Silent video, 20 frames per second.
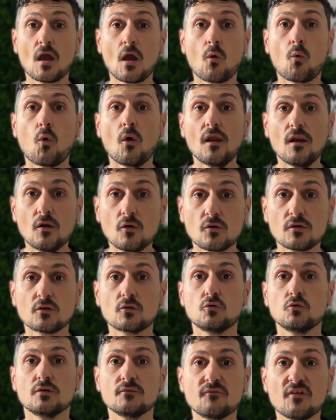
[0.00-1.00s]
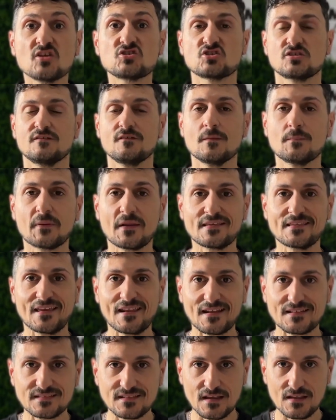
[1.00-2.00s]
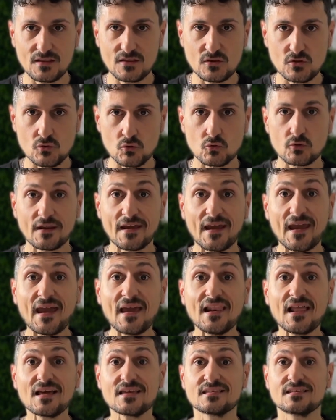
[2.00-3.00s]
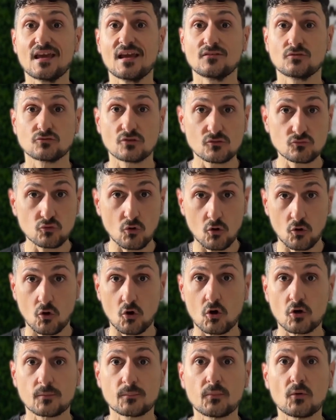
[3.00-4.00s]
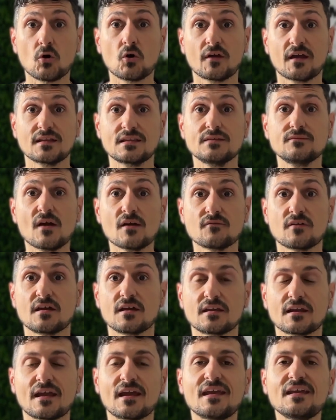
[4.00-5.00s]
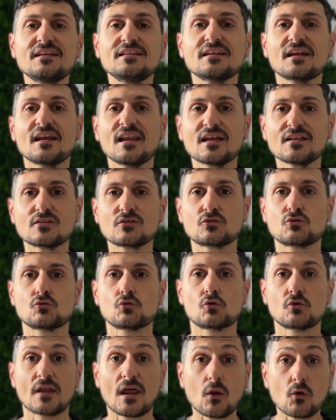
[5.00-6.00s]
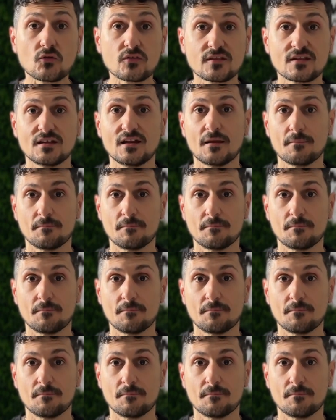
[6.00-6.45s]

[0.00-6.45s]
Quello in cui invece devi prestare attenzione è l'assetto del tuo corpo che devi avere in relazione allo stile